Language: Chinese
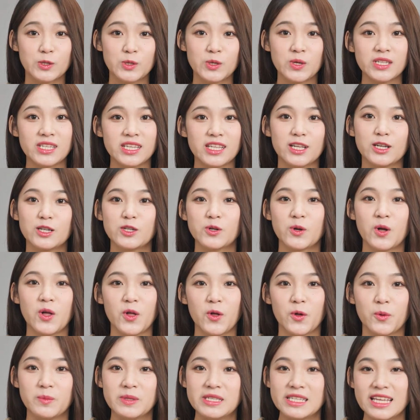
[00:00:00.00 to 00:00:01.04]
确切的说，
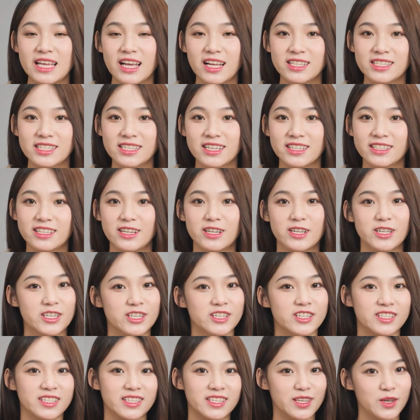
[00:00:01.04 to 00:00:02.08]
我们今天要测的
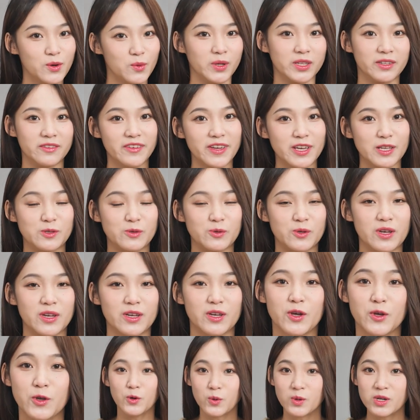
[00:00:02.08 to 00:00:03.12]
是你我的味觉。
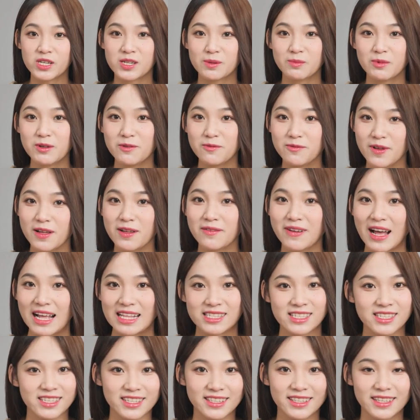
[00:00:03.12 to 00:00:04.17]
用什么方法
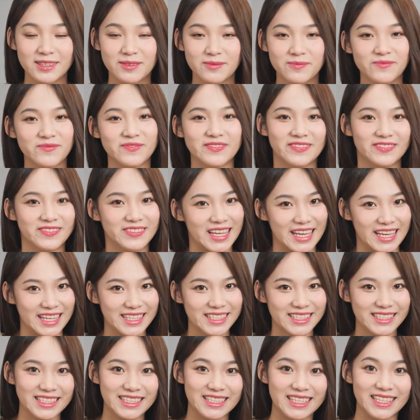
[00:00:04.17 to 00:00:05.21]
测呢？哎，
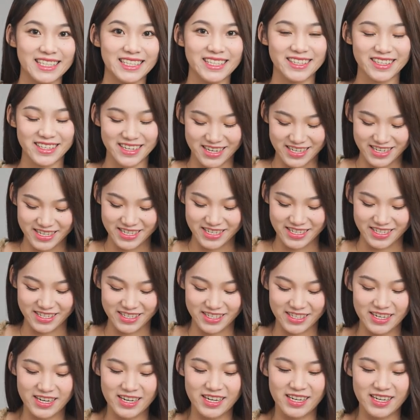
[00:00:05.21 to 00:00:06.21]
你一定认识